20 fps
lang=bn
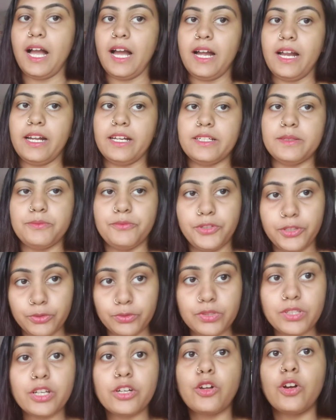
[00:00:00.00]
আর
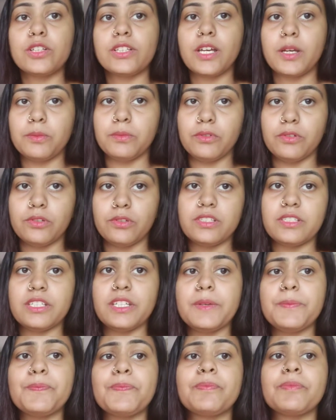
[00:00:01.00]
ভিউজের কথা বলছি
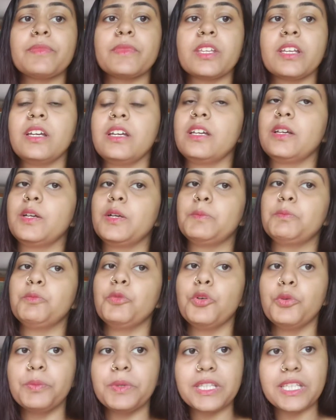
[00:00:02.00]

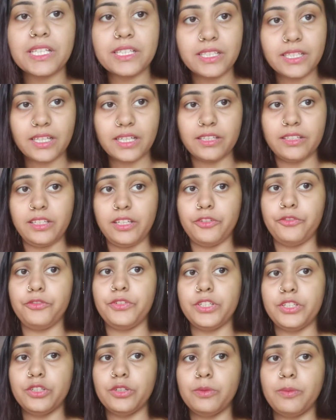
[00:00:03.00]
মমিতাদিকে নিয়ে
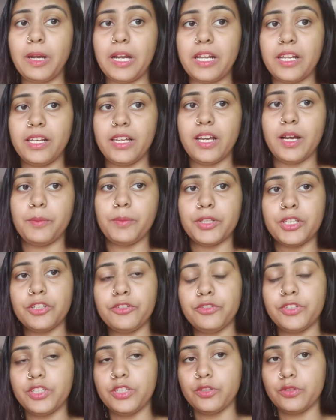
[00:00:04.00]
ভিডিও বানালে আমাদের
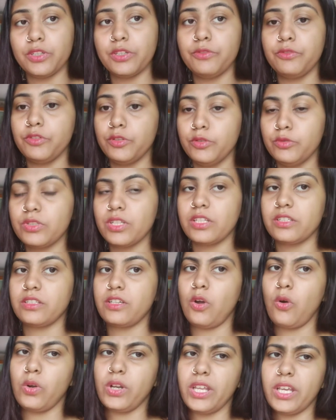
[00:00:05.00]
ভিডিওতে ভিউজ আছে
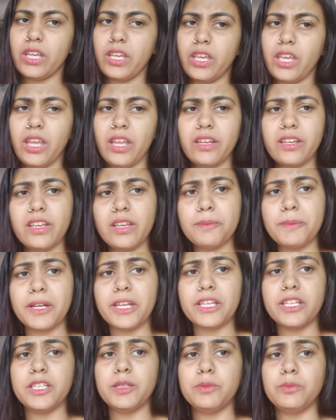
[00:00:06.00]
অনেকেরই
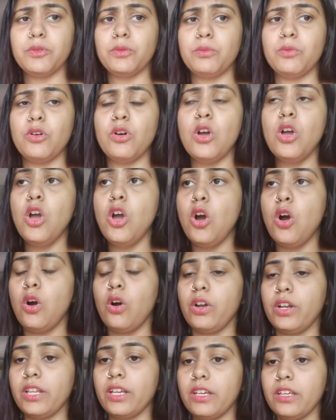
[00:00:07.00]
মানে কি বলবো
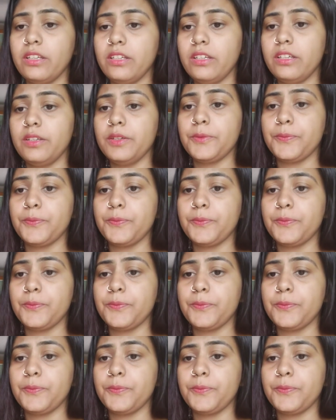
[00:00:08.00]
অনেকেরই